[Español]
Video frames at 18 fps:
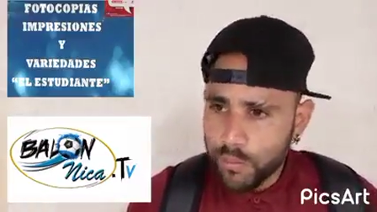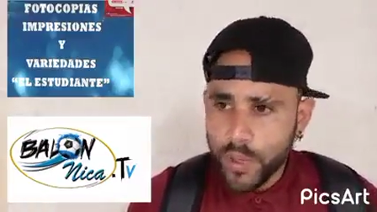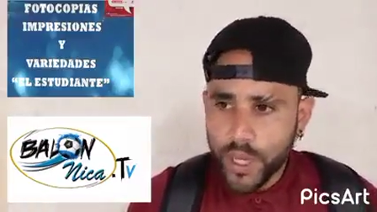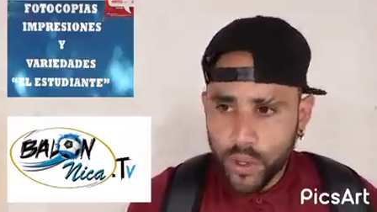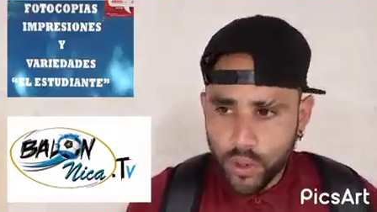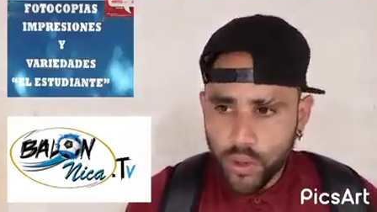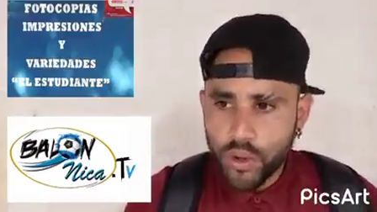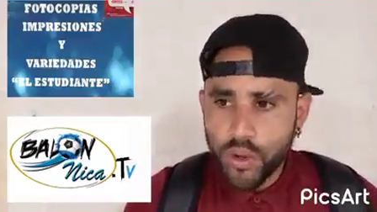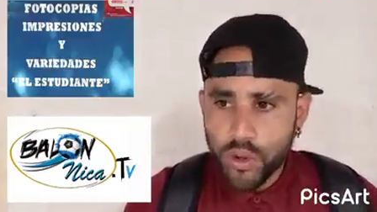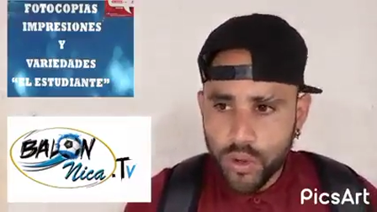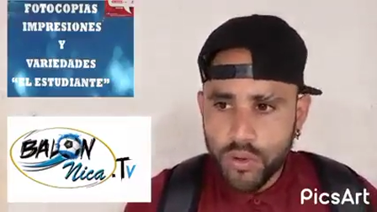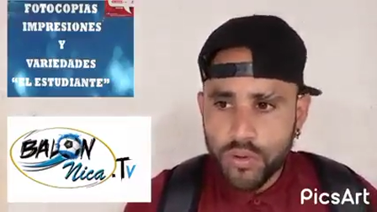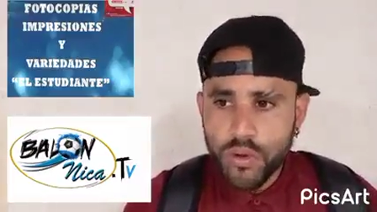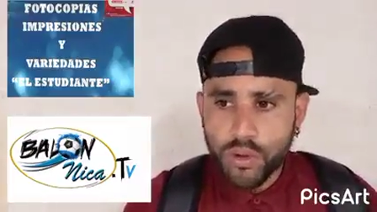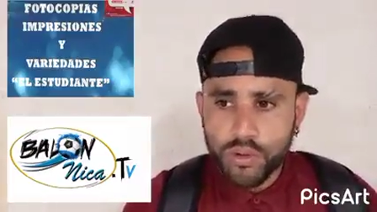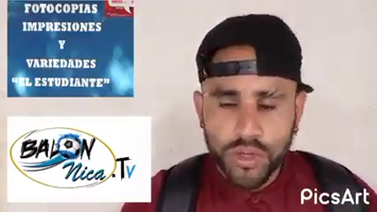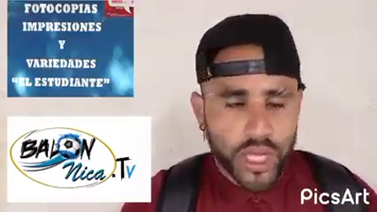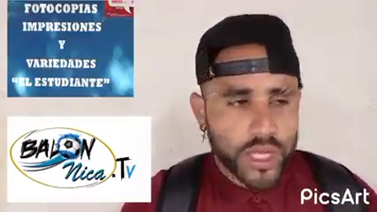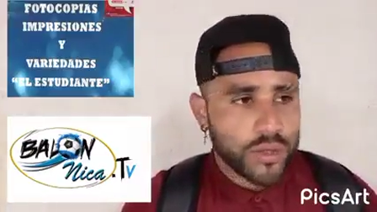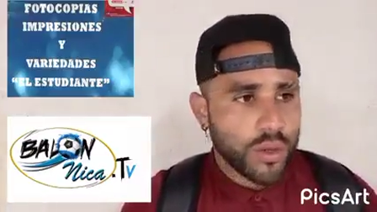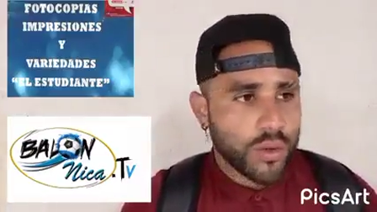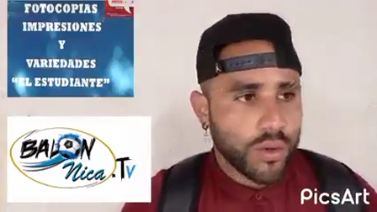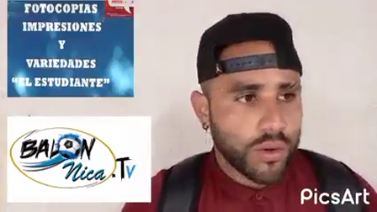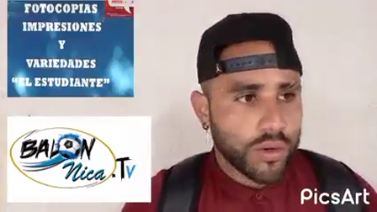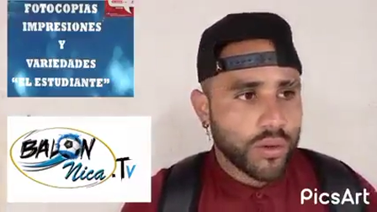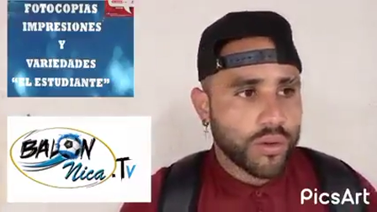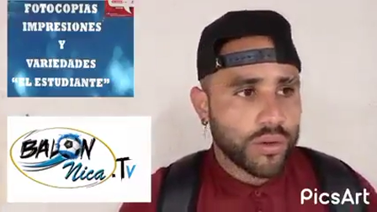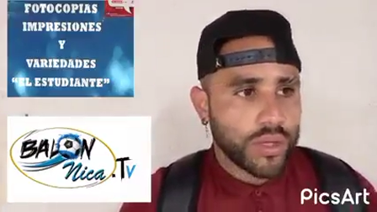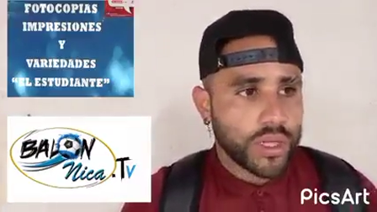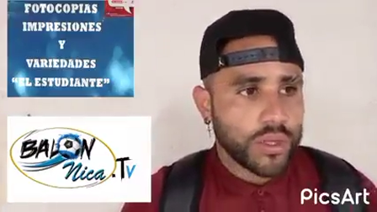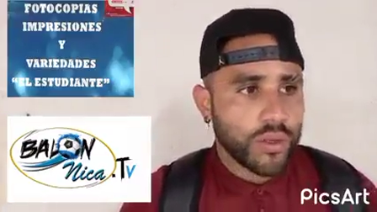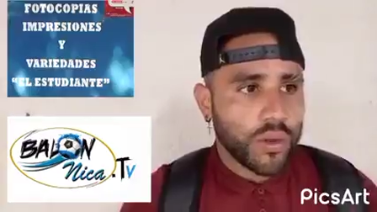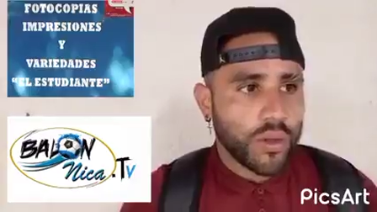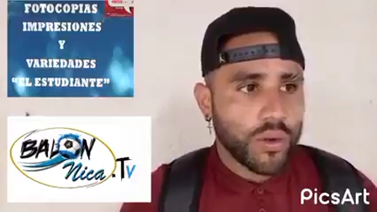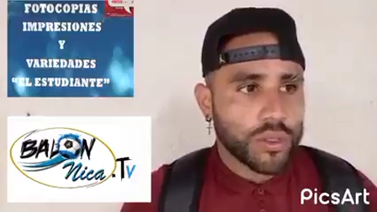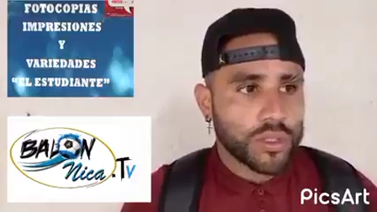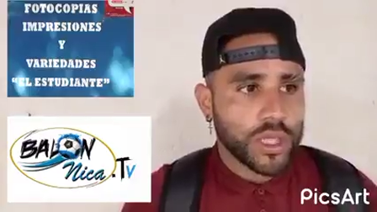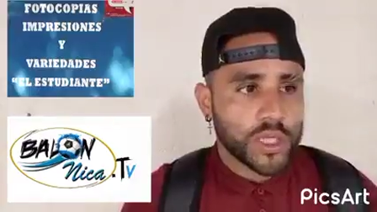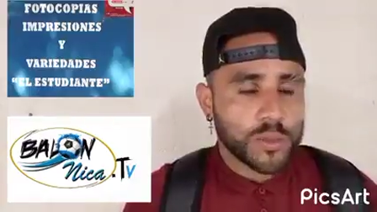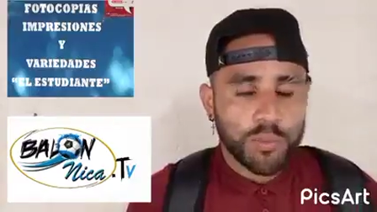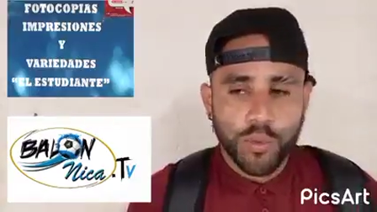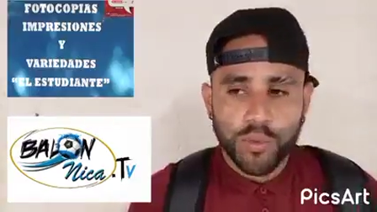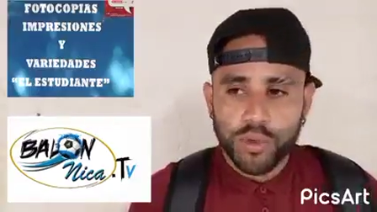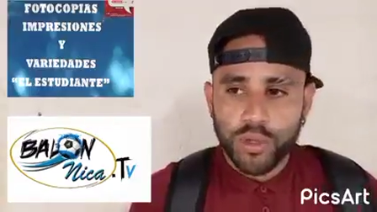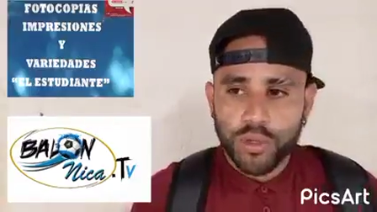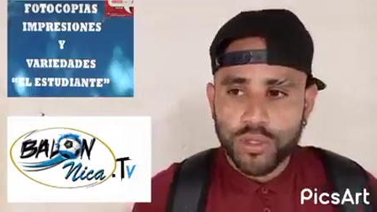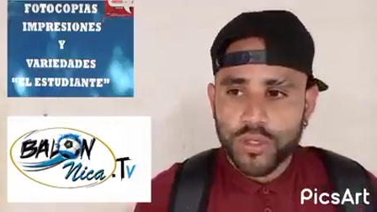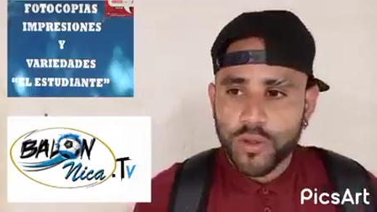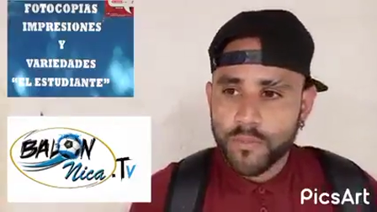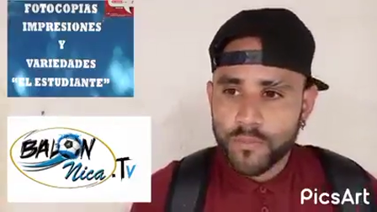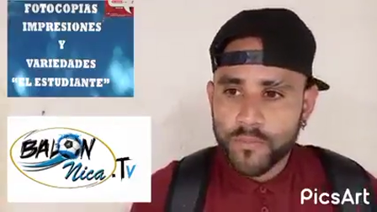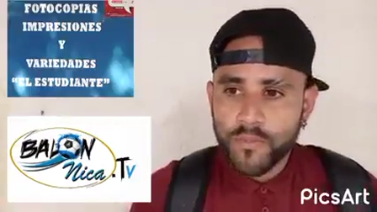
pero contento con, contento con los tres puntos.